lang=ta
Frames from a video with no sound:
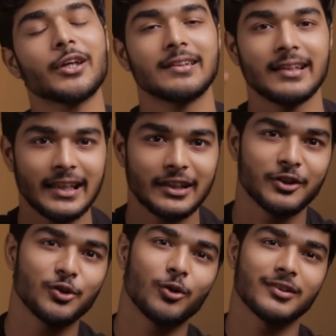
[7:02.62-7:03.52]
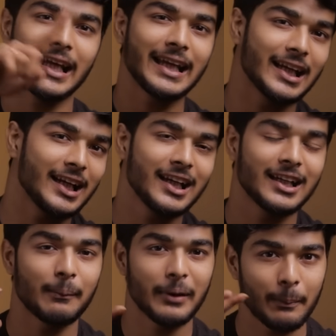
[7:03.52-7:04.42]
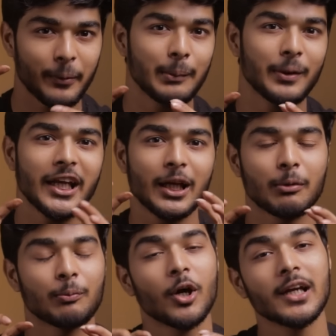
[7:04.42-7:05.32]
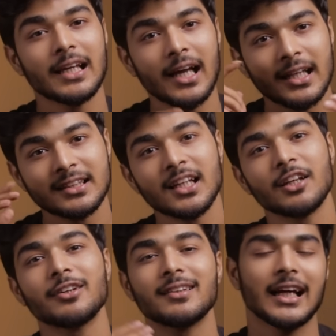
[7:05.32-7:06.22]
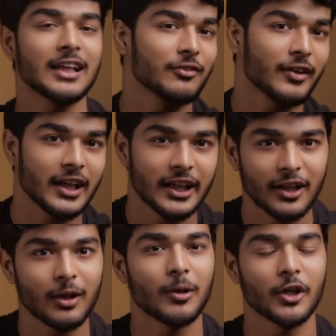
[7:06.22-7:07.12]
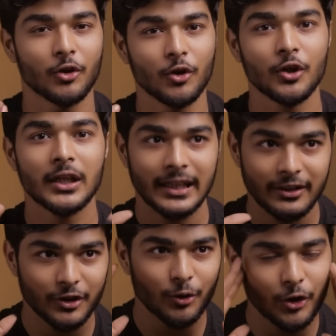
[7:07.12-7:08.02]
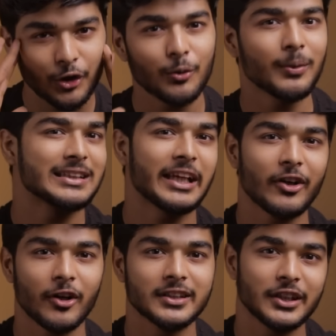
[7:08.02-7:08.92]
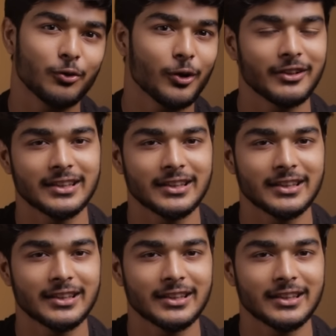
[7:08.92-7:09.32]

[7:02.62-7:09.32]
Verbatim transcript: யூ கேன் சி இது வந்து ஒரு சைக்கிள் நம்ம எப்பயுமே நம்ம பாடியில் அந்த அளவுக்கு சாட்டிஸ்ஃபைடாக இருக்க மாட்டோம் இது வந்து ஒரு ஹியூமன் சைக்காலஜின்னு கூட